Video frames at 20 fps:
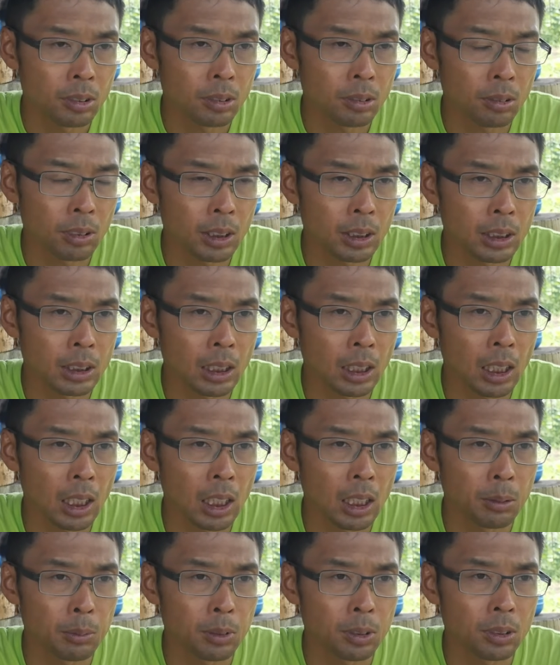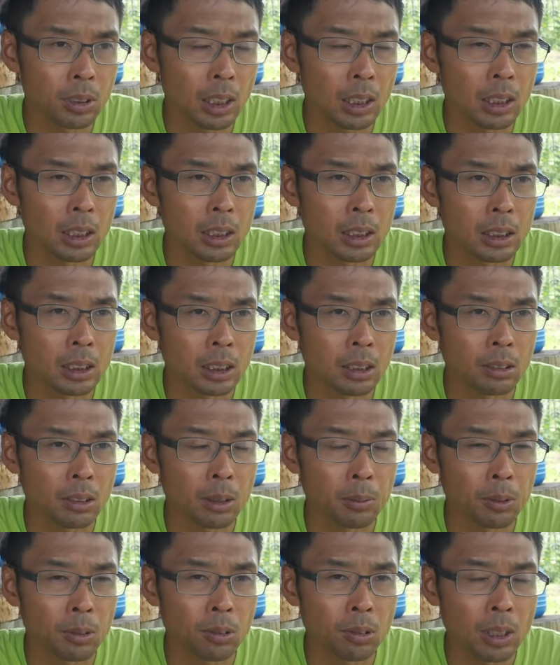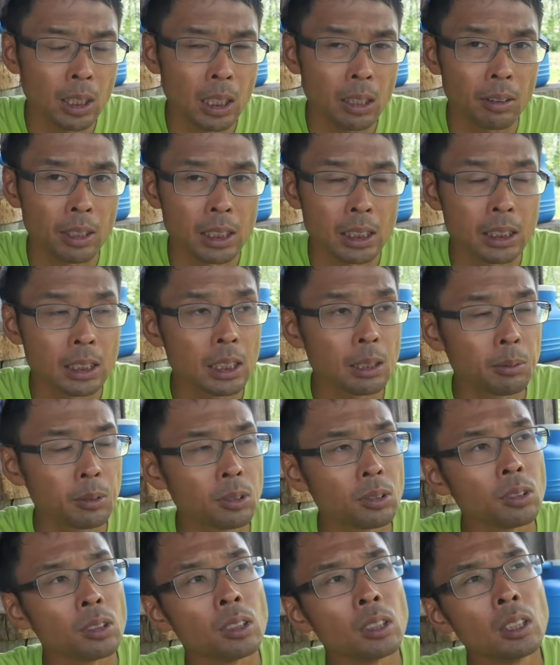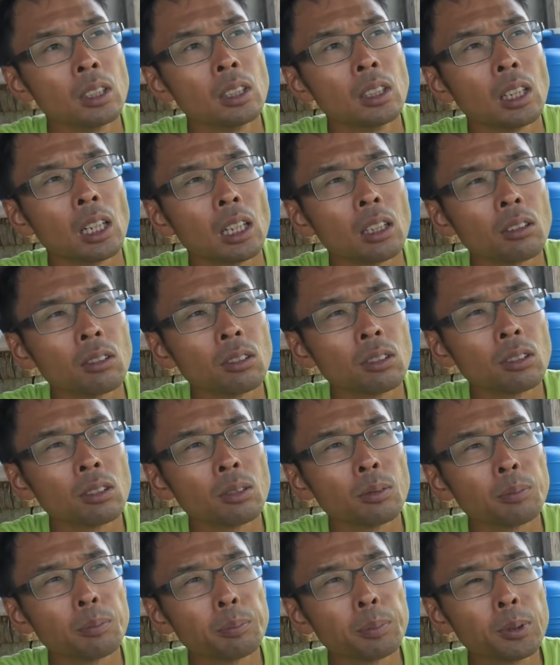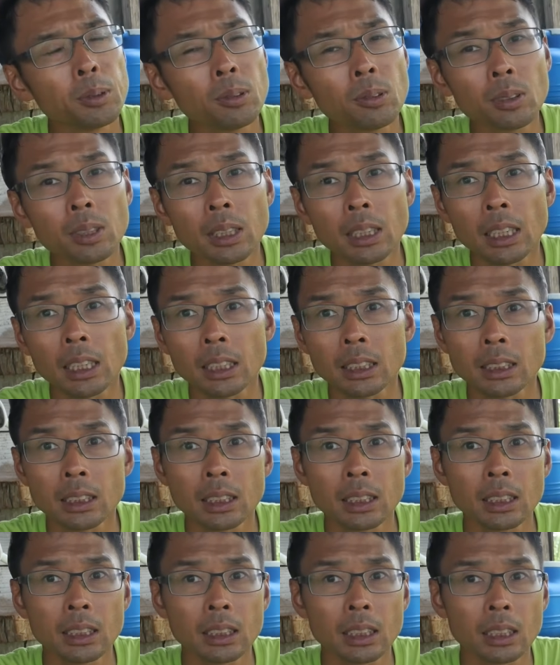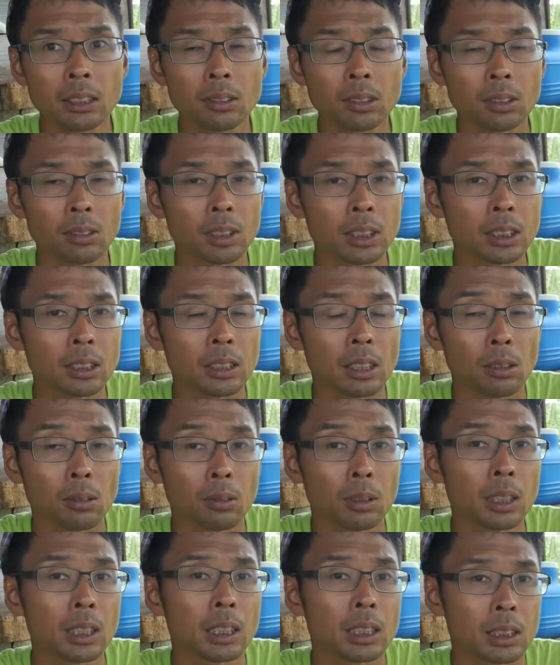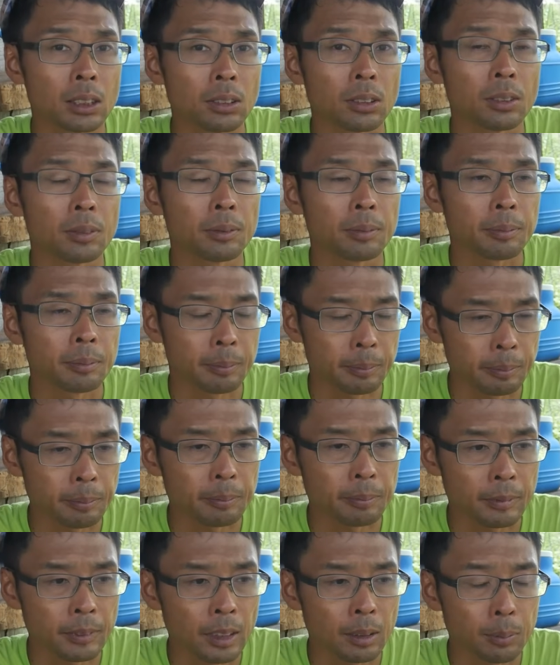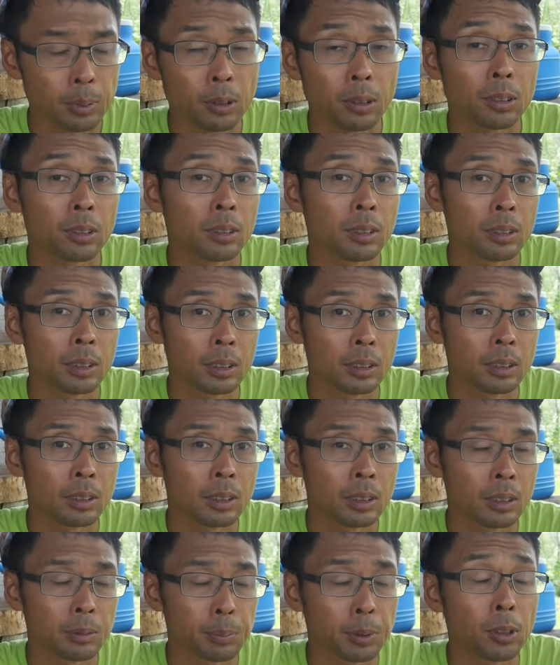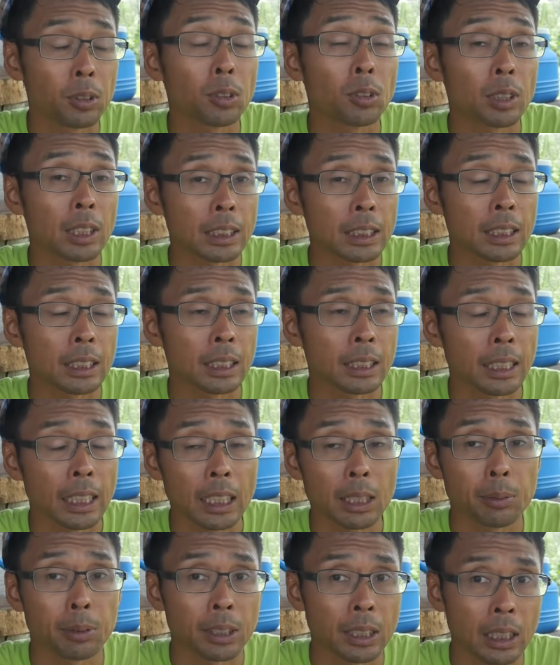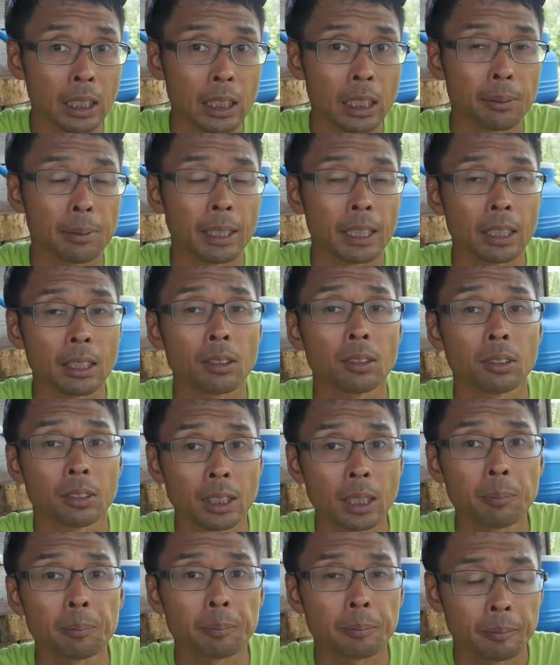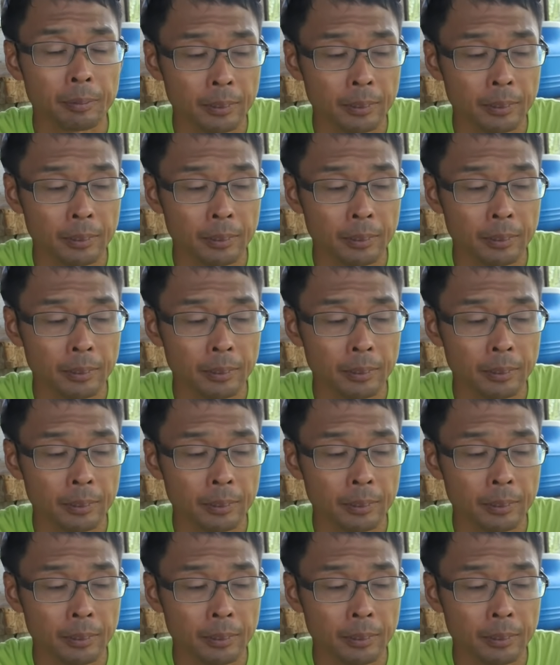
とかじゃがいもくらいなんですけどでもこれらはいずれもあの病気発生した時のリスクが怖いんですよ、うん、プロプロ農家さんで大規模にやってればやってるほどね